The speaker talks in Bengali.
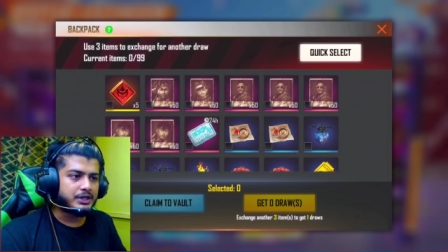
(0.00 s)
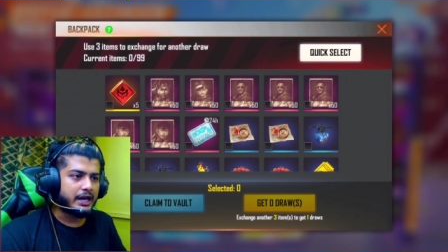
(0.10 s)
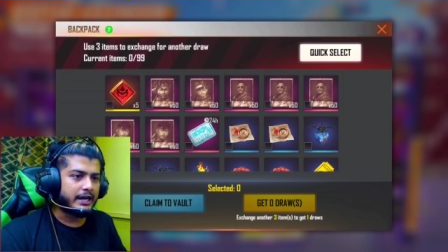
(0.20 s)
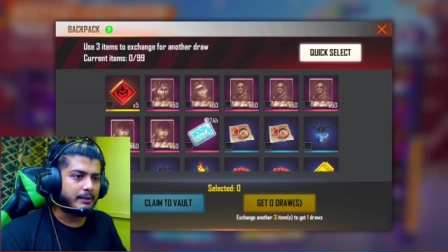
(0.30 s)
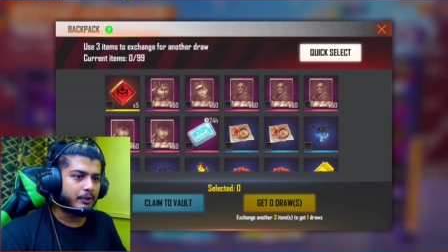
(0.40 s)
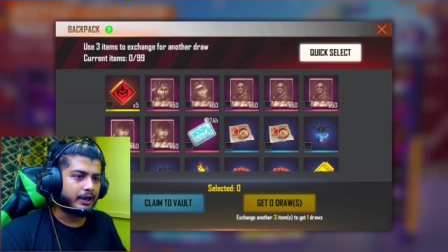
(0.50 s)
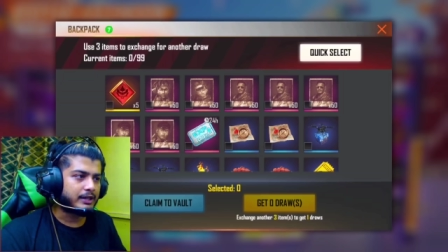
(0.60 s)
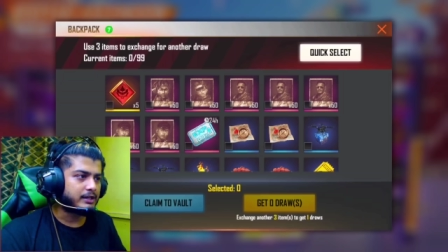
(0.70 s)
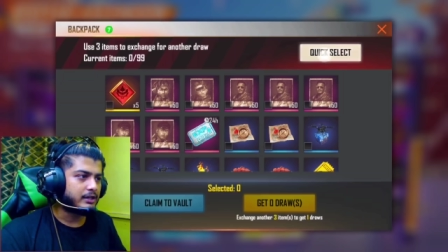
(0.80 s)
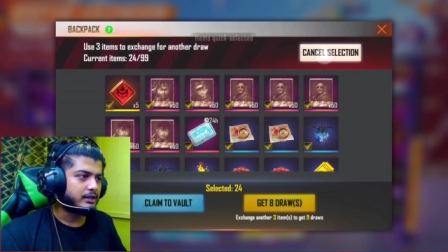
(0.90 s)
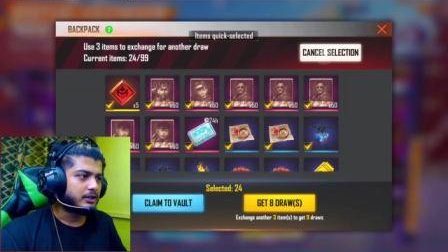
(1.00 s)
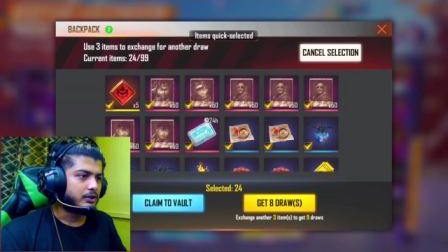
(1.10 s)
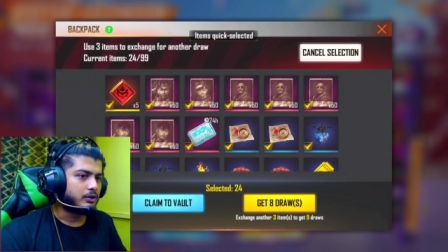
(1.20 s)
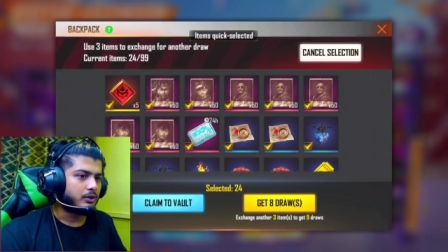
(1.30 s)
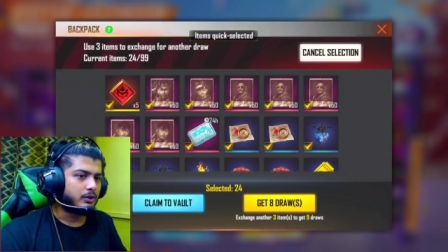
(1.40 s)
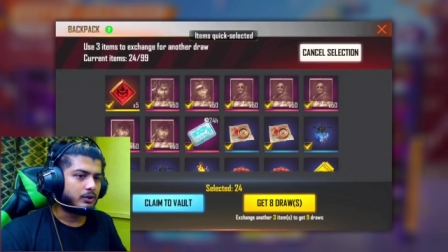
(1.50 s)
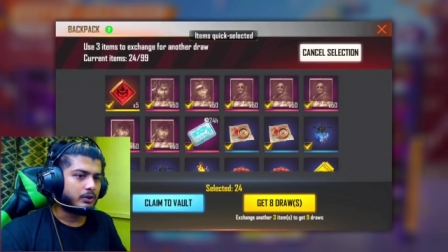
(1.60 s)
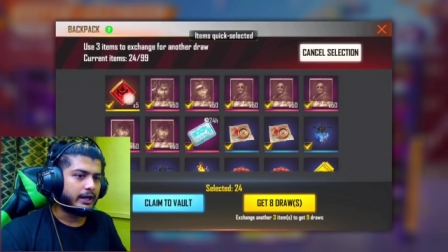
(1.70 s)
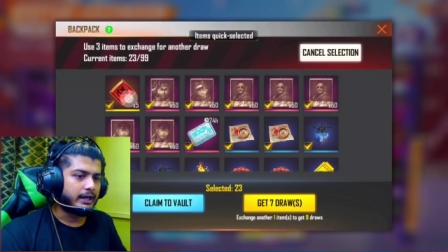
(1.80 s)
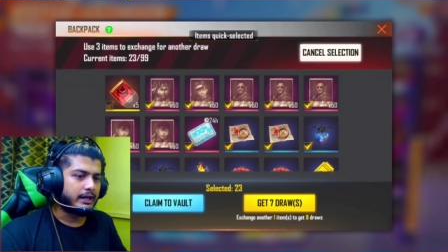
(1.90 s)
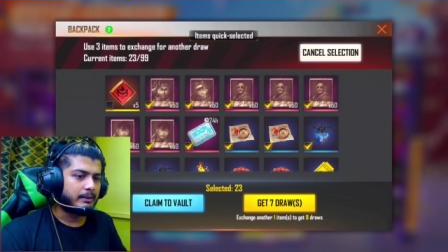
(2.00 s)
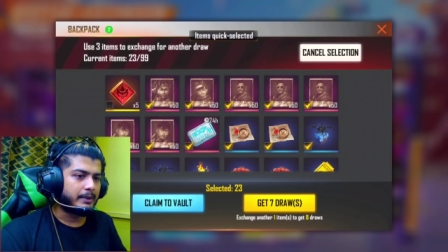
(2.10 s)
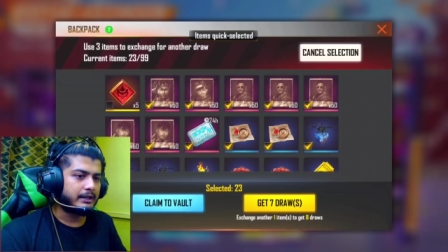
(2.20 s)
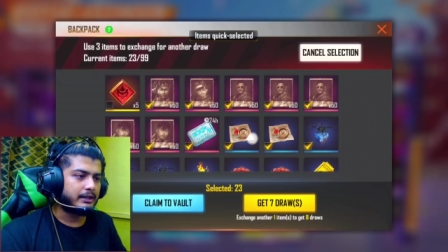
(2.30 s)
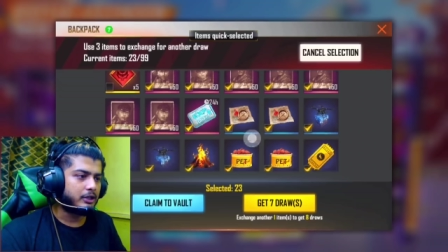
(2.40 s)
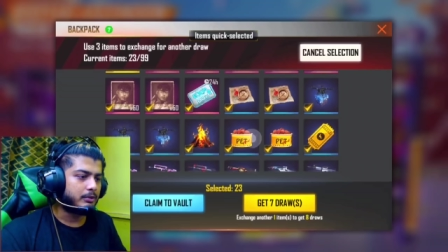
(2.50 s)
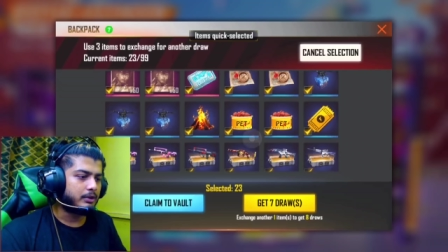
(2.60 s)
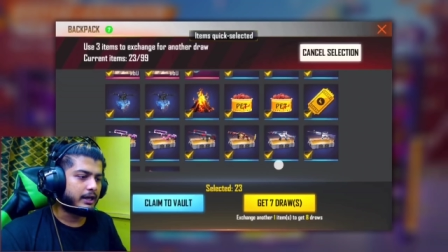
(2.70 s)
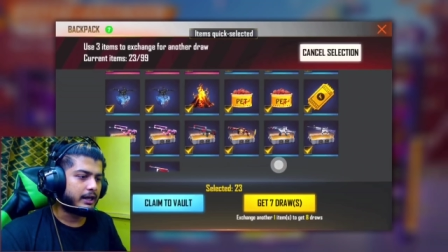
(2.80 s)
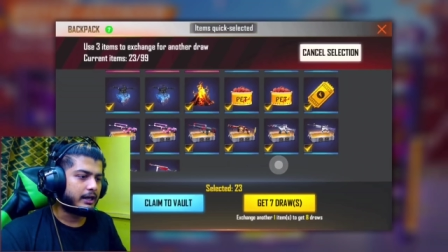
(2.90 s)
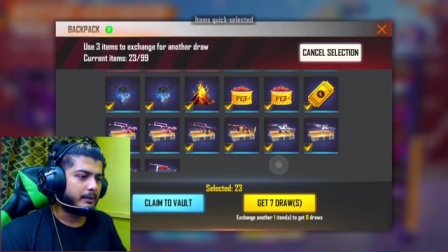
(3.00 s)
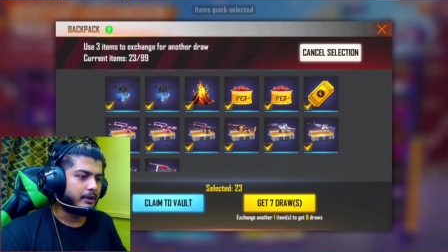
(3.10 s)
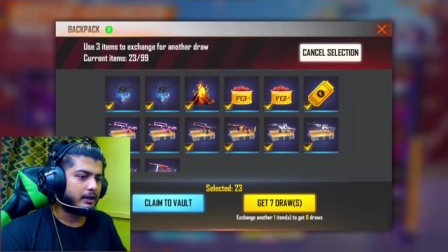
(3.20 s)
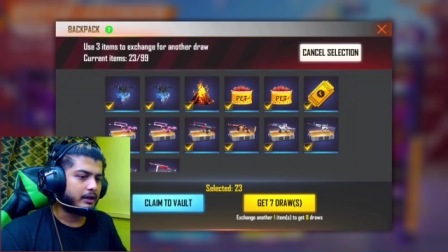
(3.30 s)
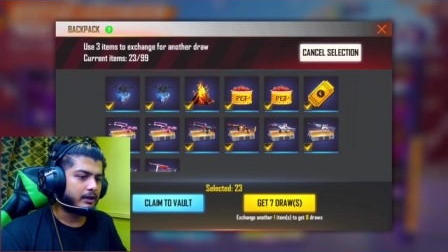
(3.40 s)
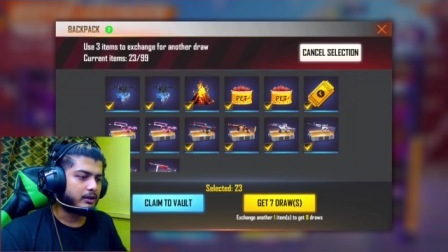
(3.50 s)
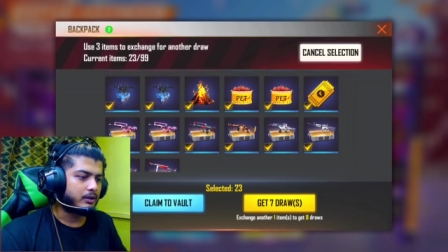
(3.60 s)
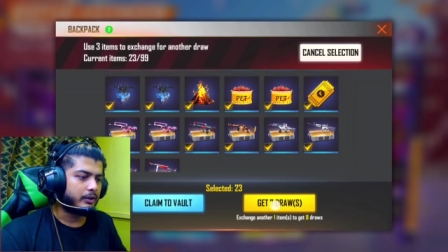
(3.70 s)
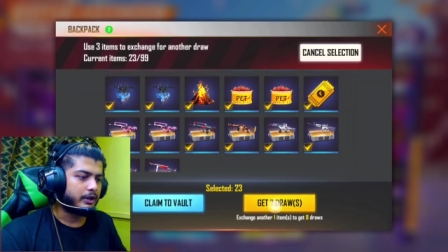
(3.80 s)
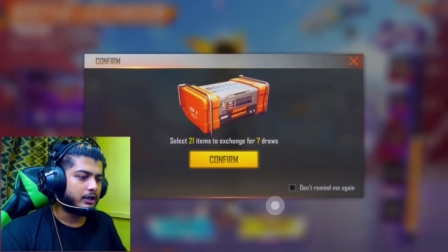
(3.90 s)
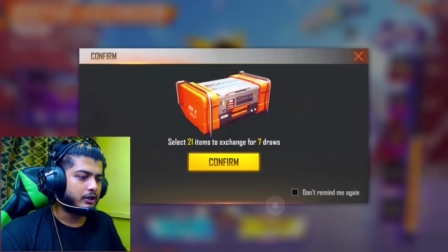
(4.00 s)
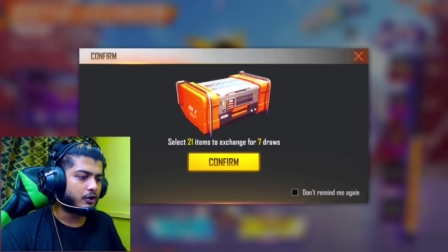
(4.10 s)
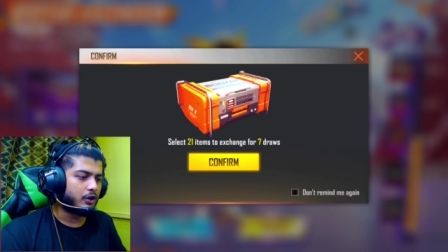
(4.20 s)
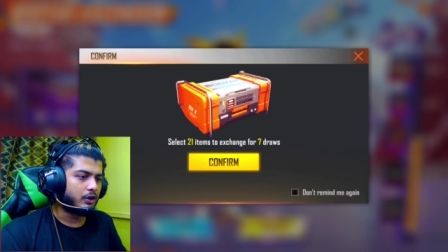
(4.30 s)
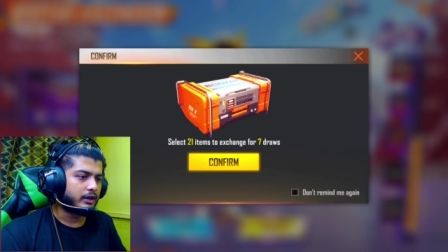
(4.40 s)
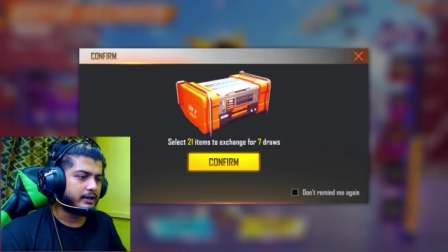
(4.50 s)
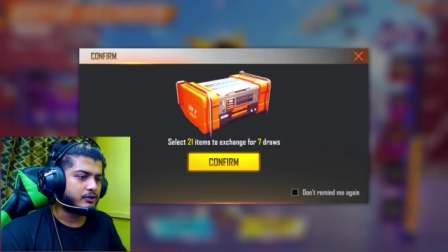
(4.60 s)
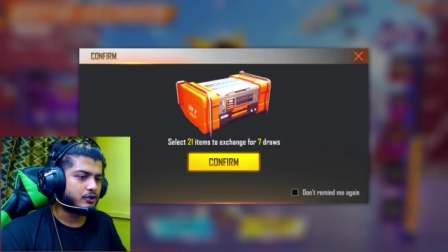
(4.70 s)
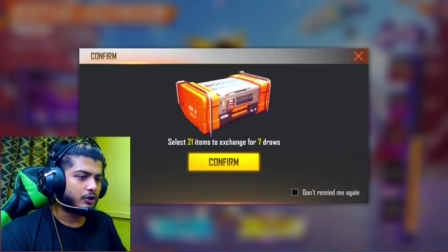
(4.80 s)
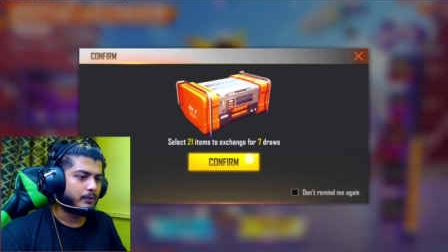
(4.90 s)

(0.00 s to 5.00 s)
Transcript: আইটেম হয়ে গেছে তো এটা বাদ দিয়ে দেবো অ্যান্ড এবারে কুইক ড্র গাইজ চলো